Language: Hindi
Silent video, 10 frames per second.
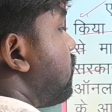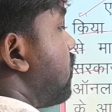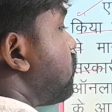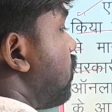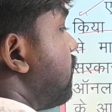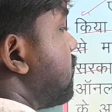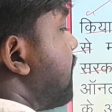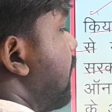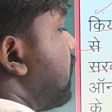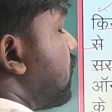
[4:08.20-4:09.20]
दो
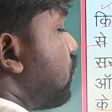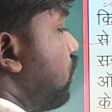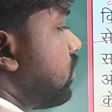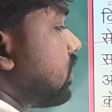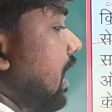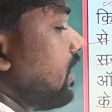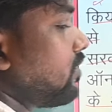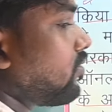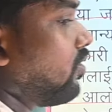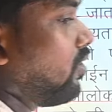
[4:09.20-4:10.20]
चौबीस यानी कि दो
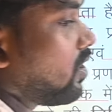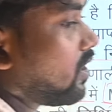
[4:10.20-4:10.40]
तारीख को